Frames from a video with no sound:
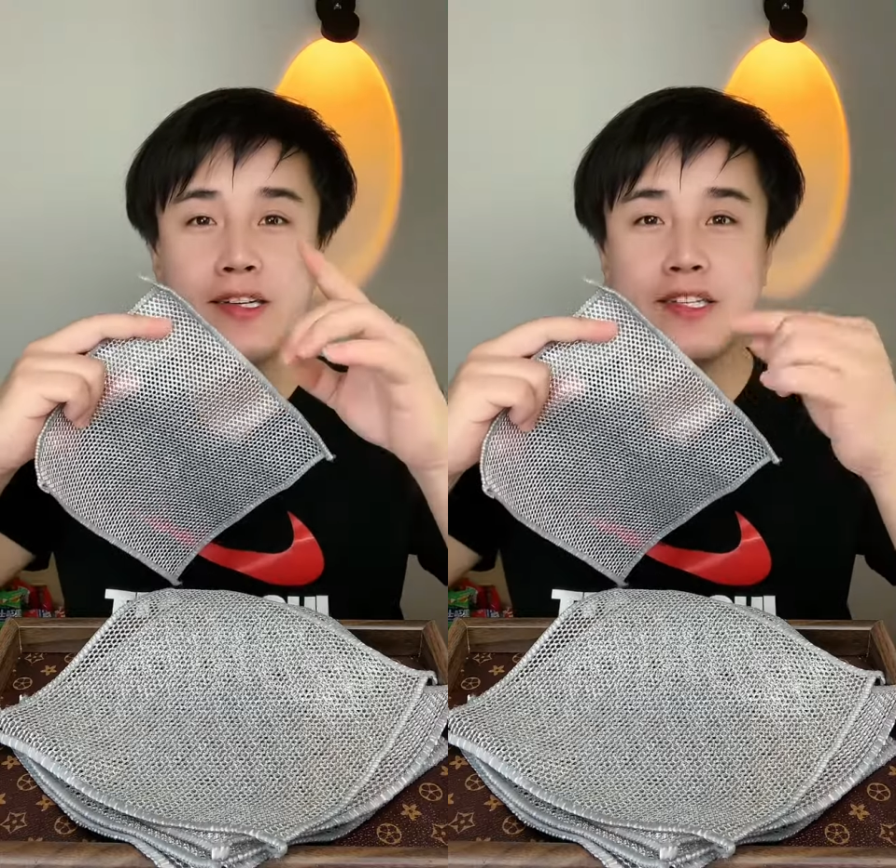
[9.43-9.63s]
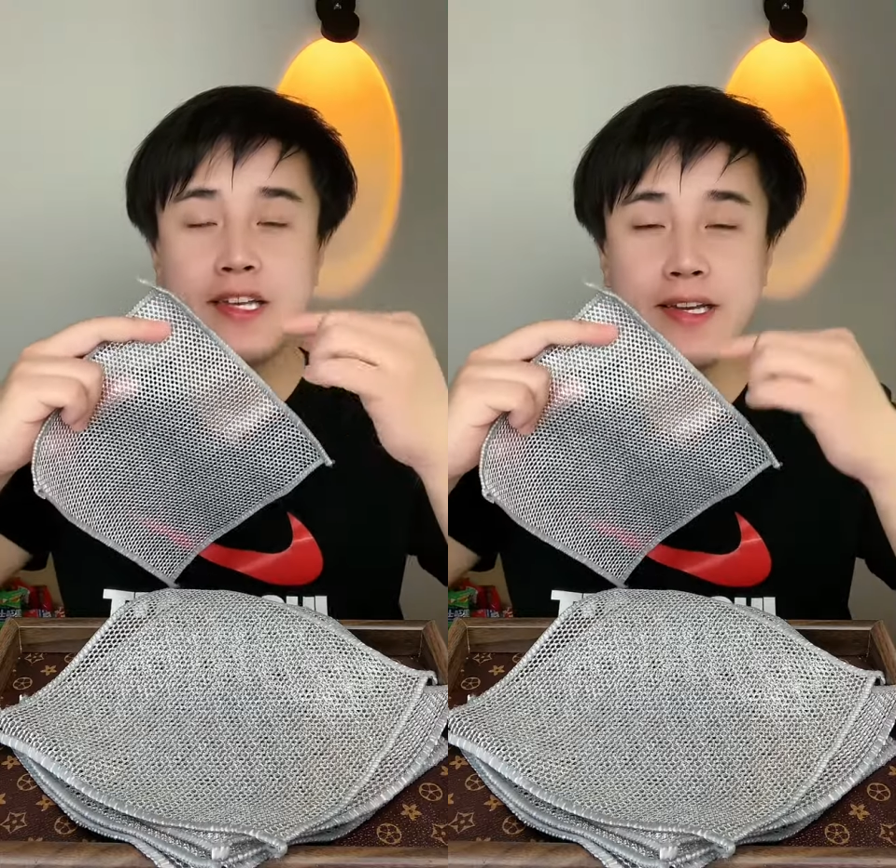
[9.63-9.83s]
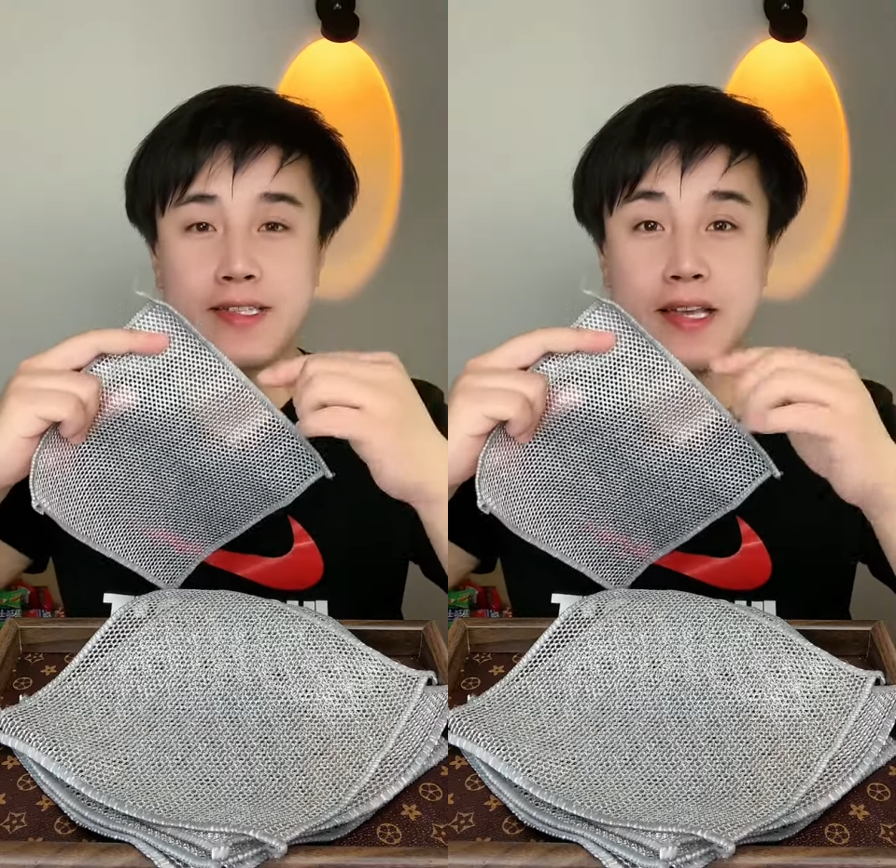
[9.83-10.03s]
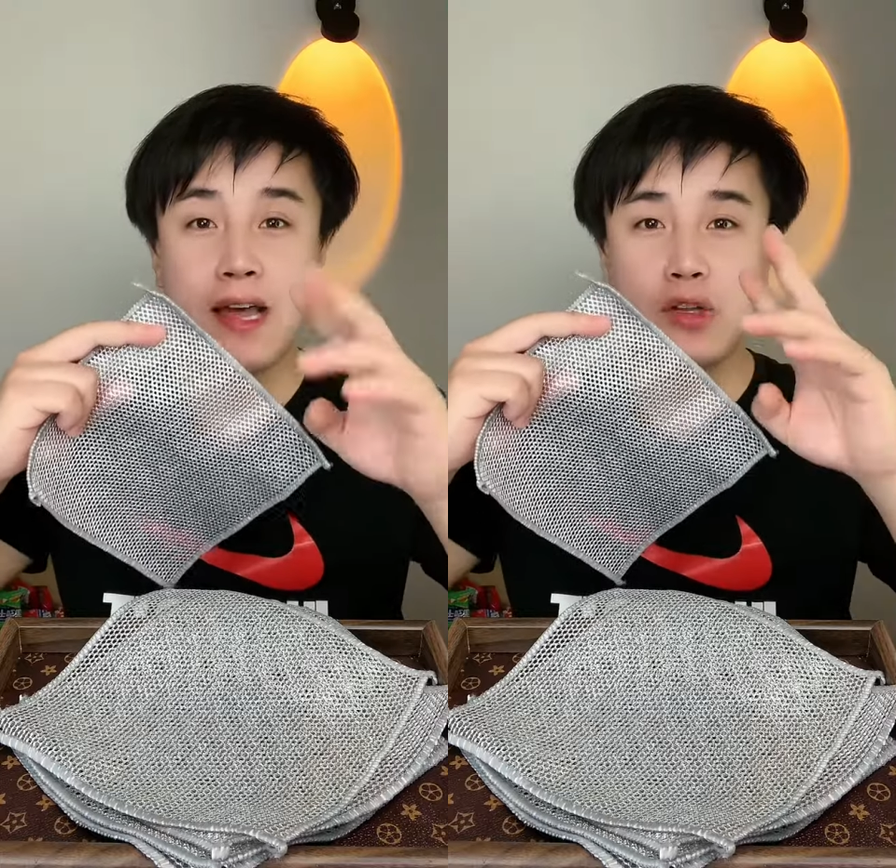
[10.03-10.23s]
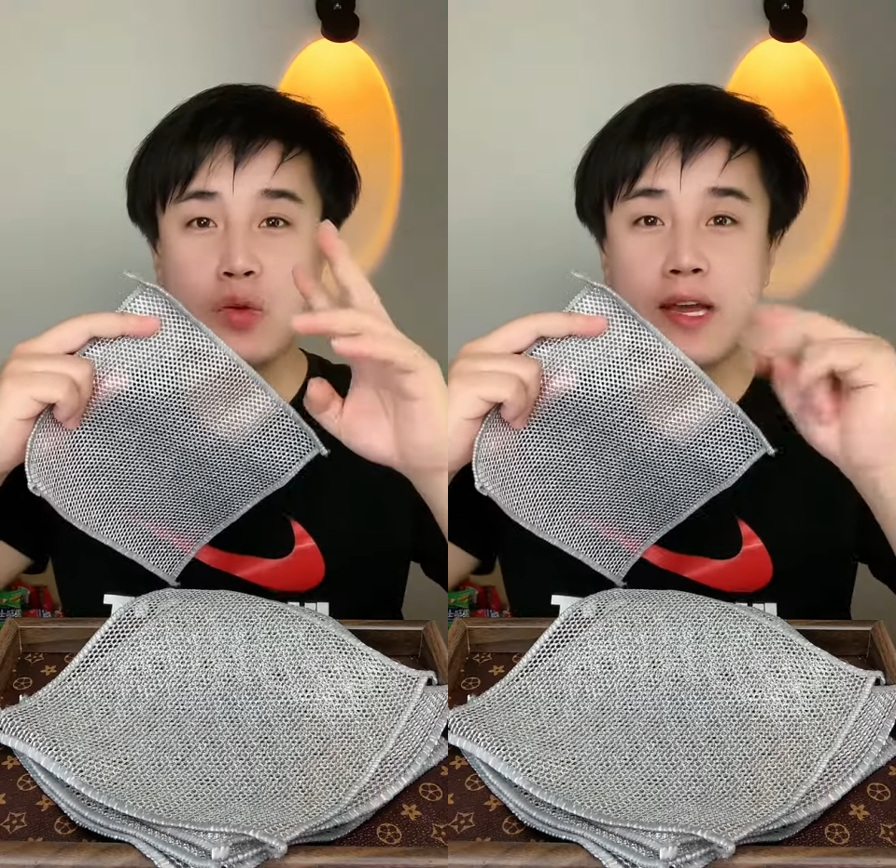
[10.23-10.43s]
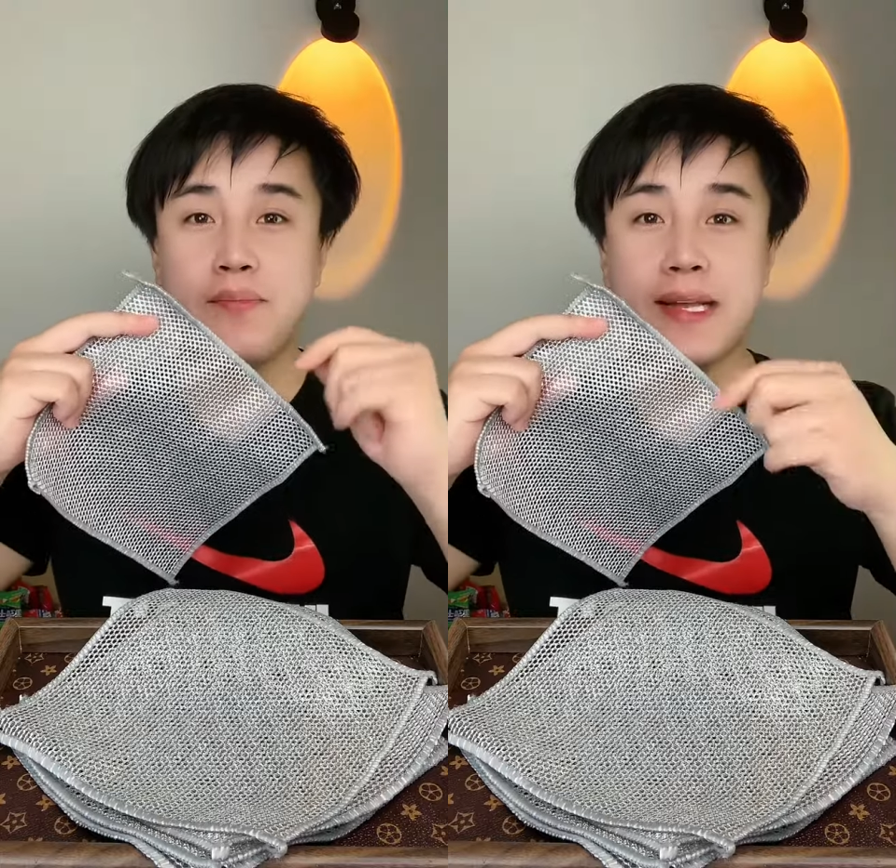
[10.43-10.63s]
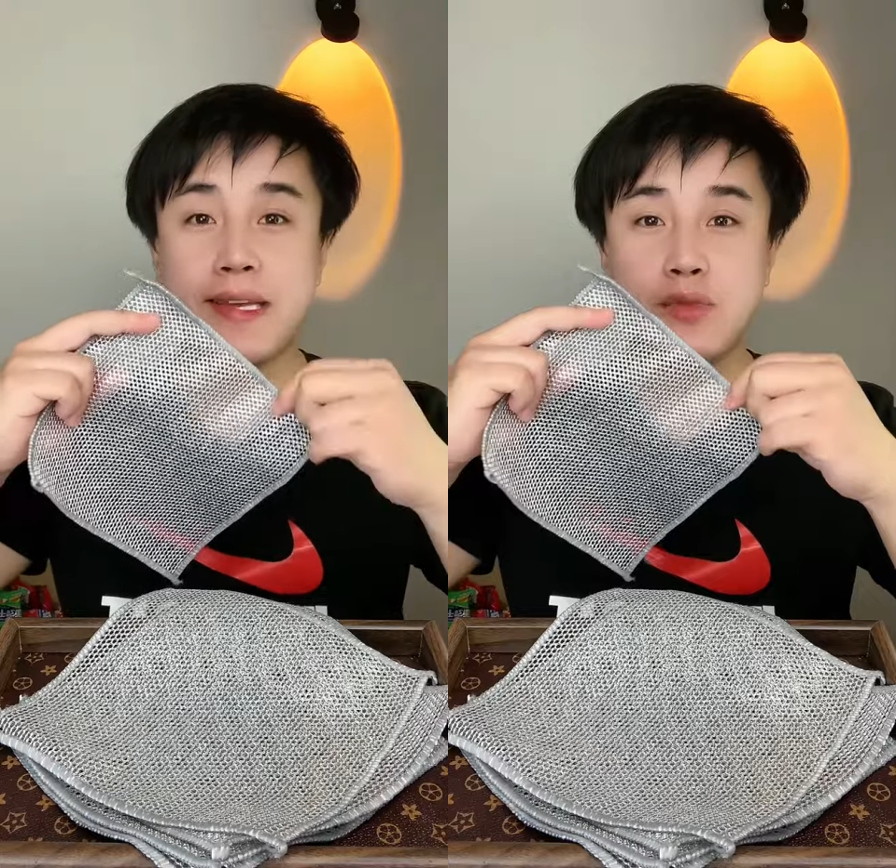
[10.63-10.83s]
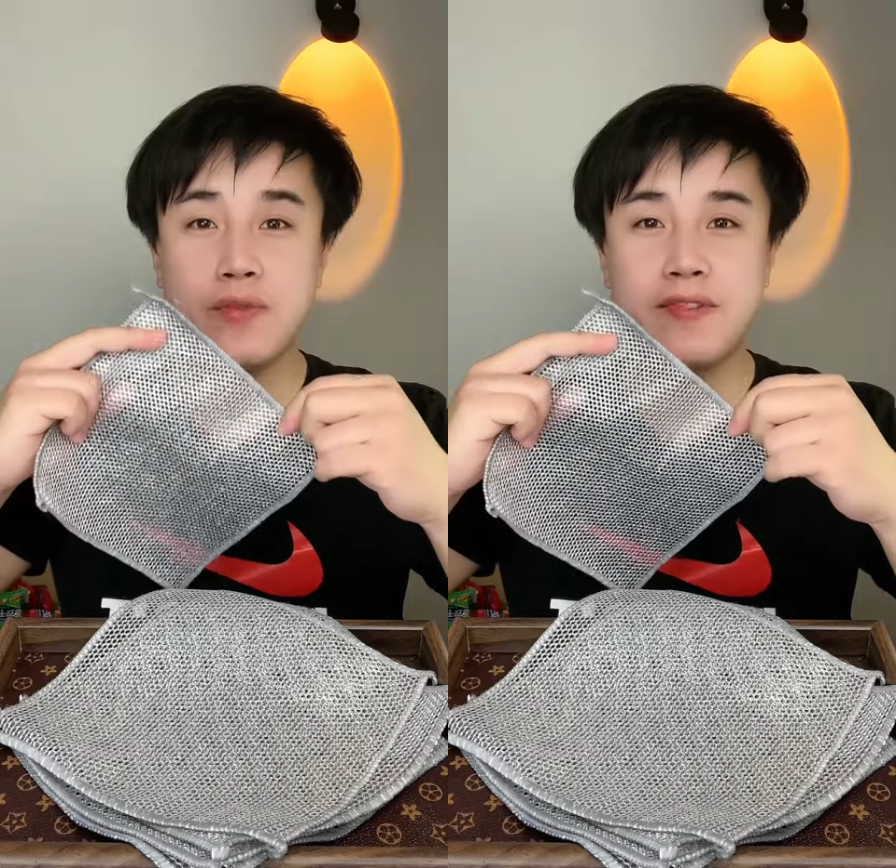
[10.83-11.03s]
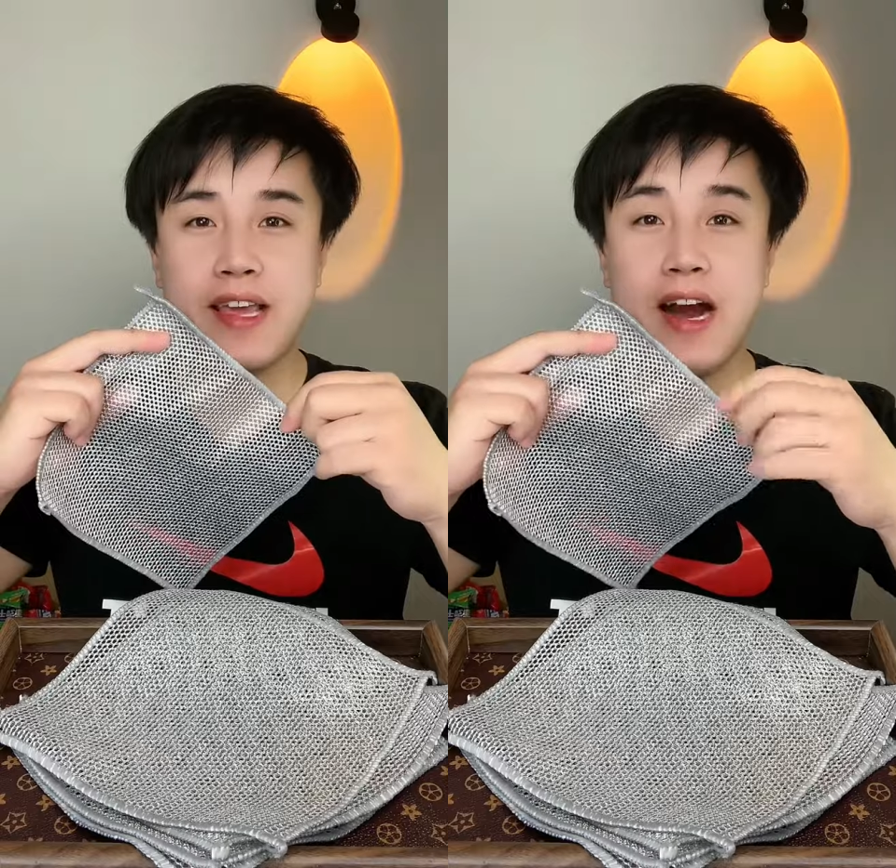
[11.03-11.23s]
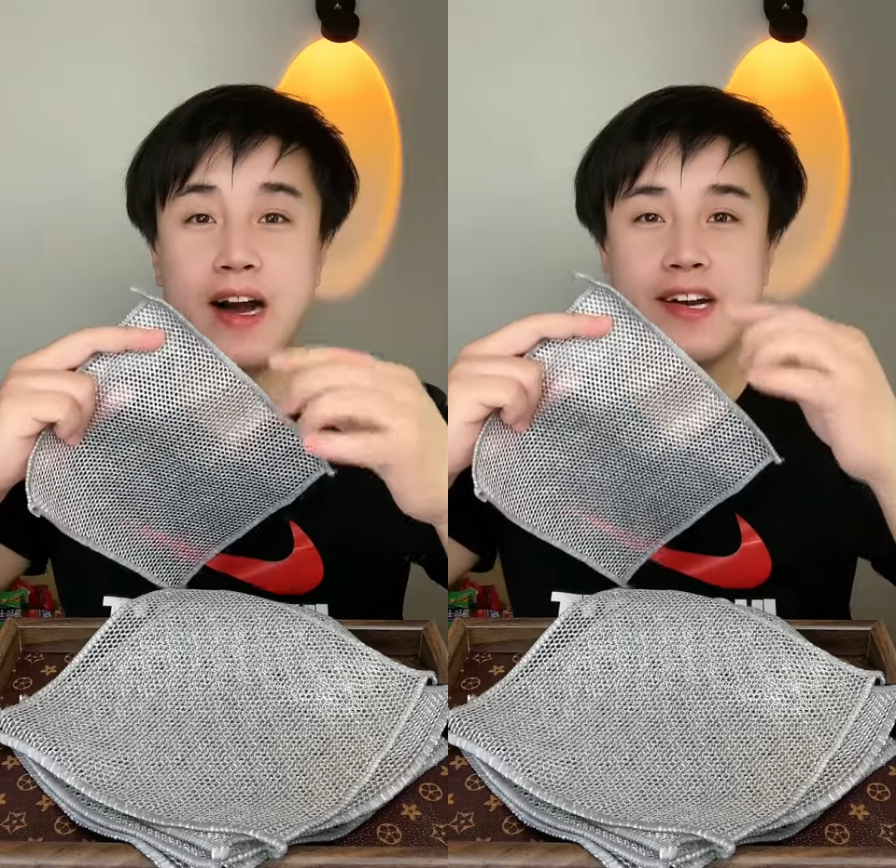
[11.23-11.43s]
直接给咱拿出两百单做福
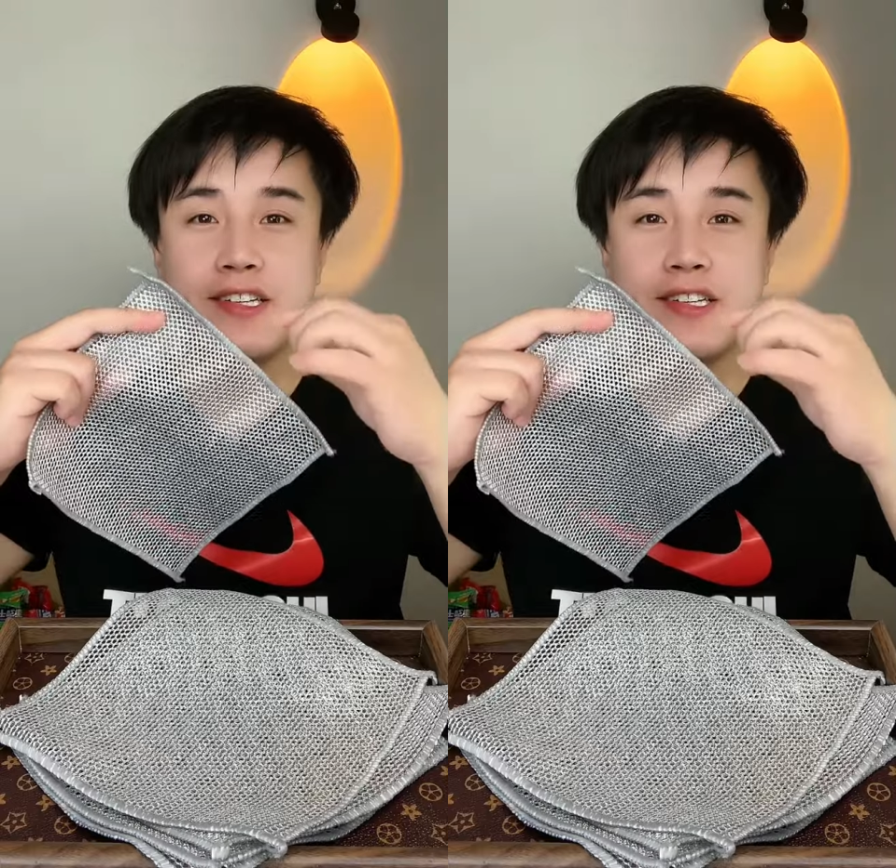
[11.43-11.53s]
利啊，